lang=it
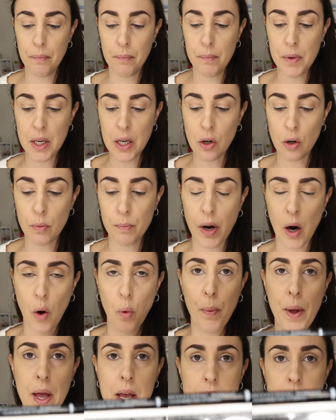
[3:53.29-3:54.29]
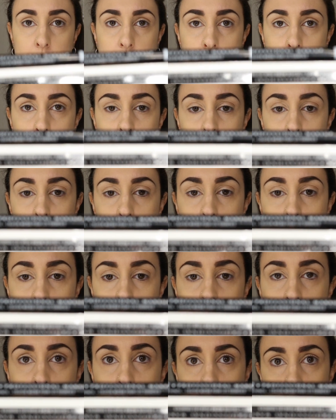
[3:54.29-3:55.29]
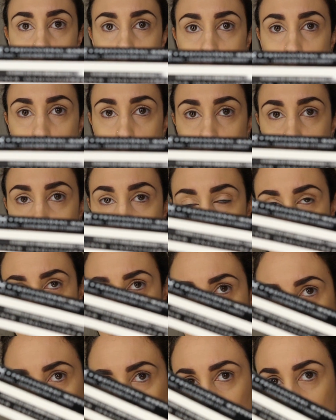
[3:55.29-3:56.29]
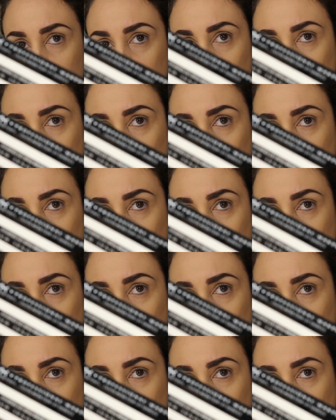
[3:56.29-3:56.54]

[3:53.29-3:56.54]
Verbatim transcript: micro brow pencil di eh, NYX mi